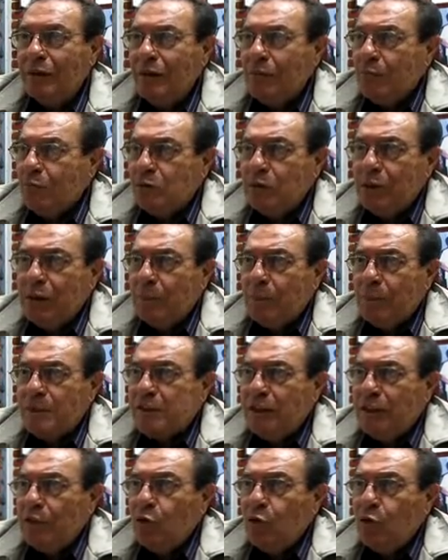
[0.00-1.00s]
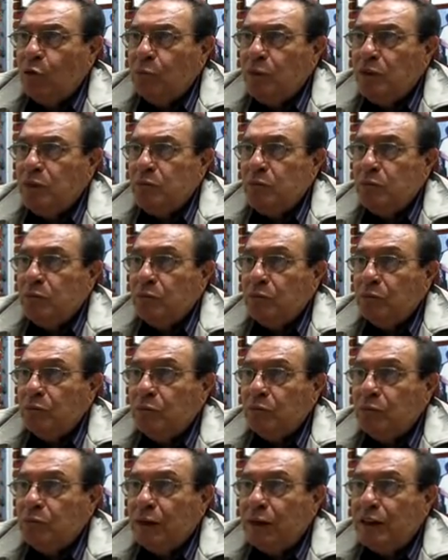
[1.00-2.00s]
Pues sigue pasando lo mismo,
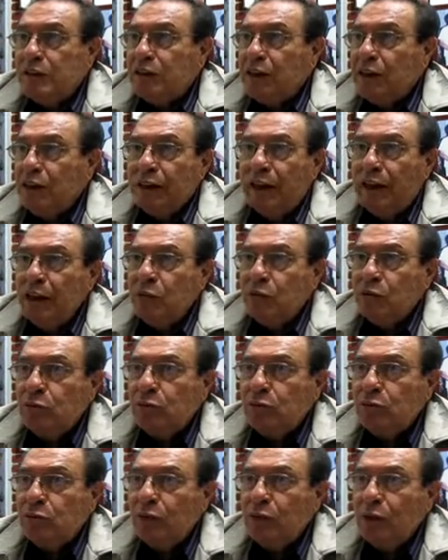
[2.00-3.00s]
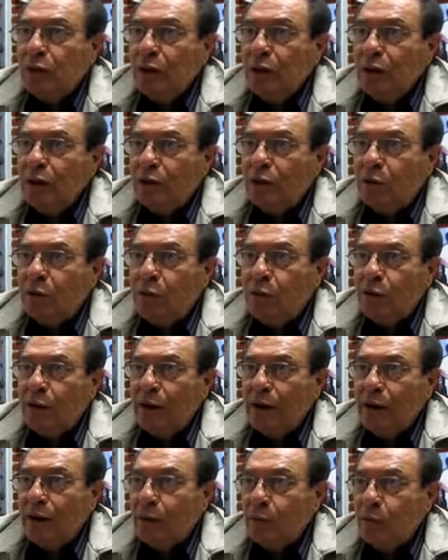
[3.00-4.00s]
a 100 años, como que
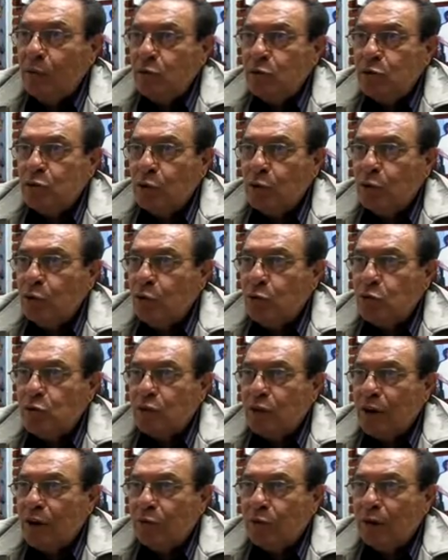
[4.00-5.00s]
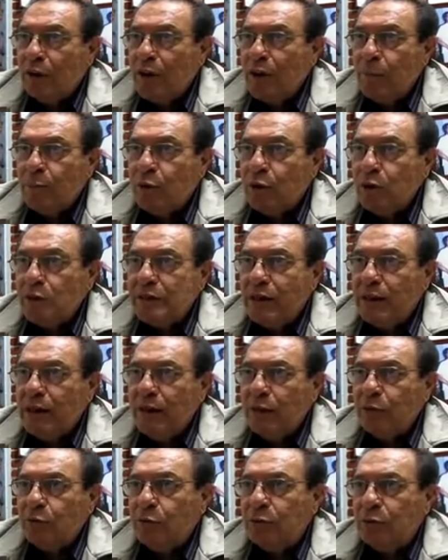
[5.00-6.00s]
la revolución no nos trajo nada por ese
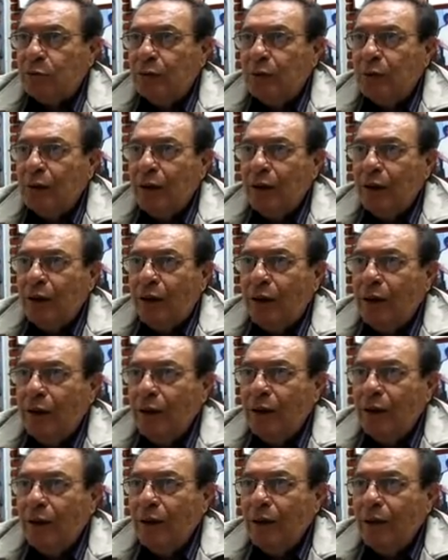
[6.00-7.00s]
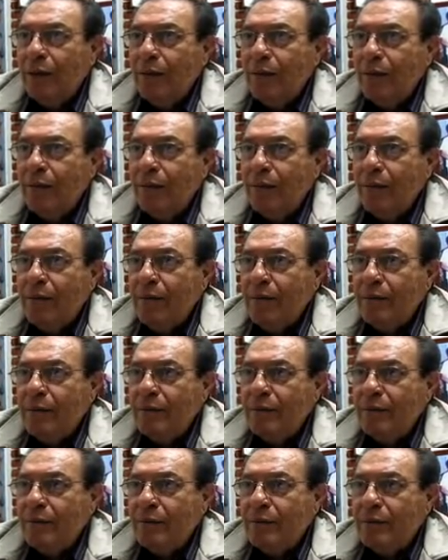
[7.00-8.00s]
lado. Don Félix, ¿quiere
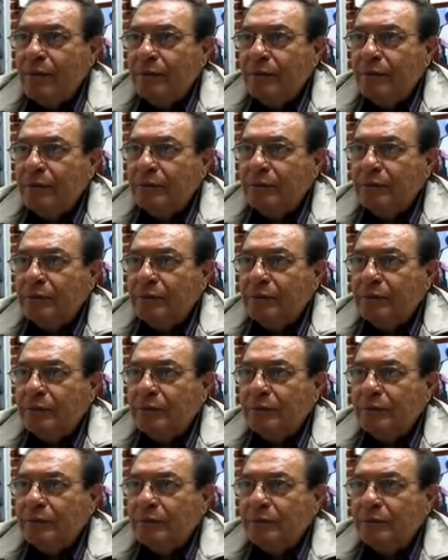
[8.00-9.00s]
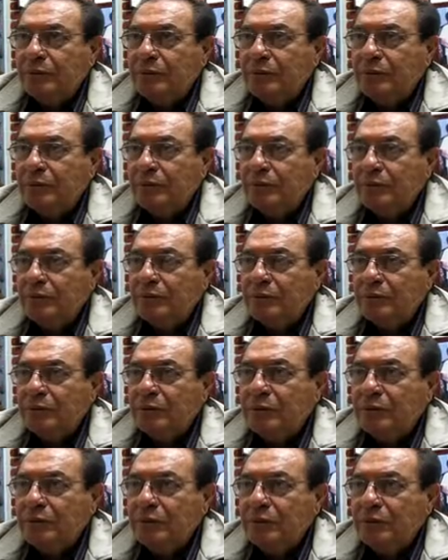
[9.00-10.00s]
decir entonces, si es por
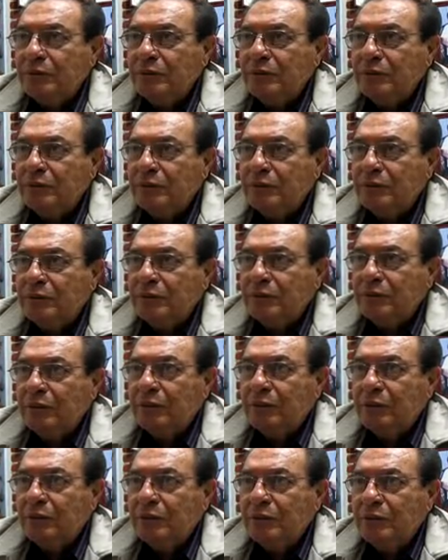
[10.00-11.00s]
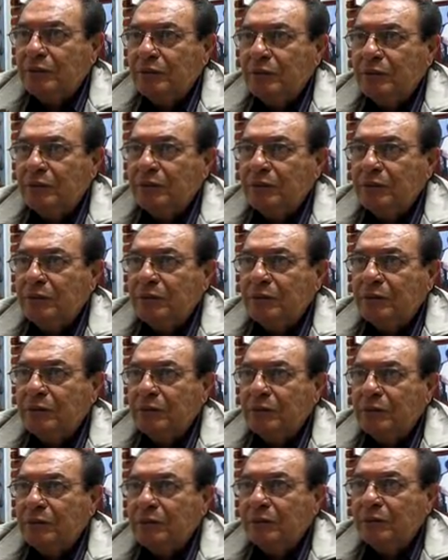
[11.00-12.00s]
Padinalgo, Mejía es el
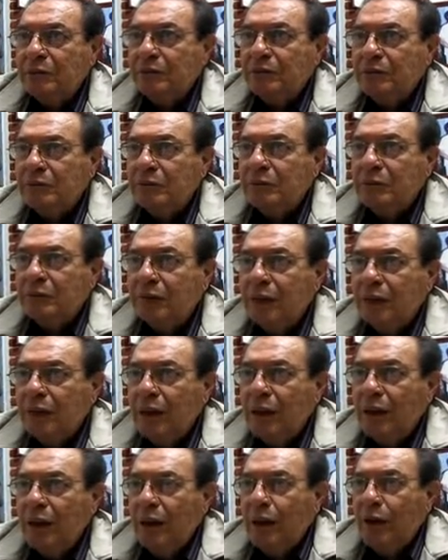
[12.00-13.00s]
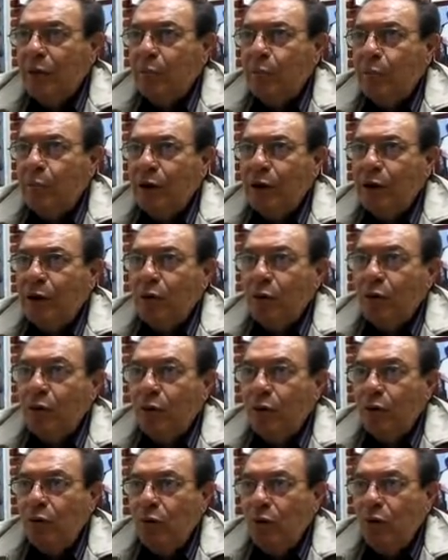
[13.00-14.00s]
más probable? Bueno,
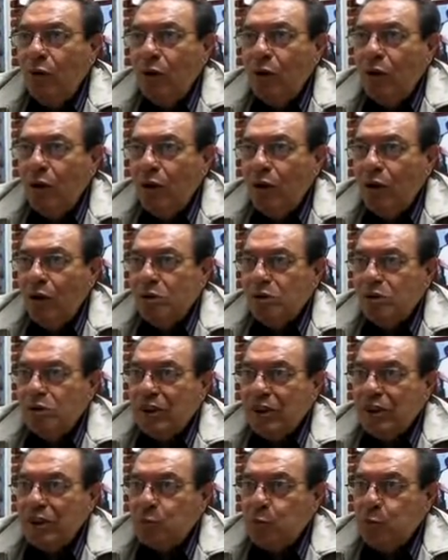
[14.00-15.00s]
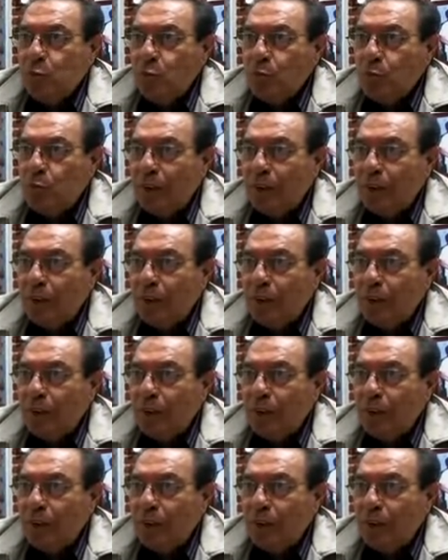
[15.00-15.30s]
si es por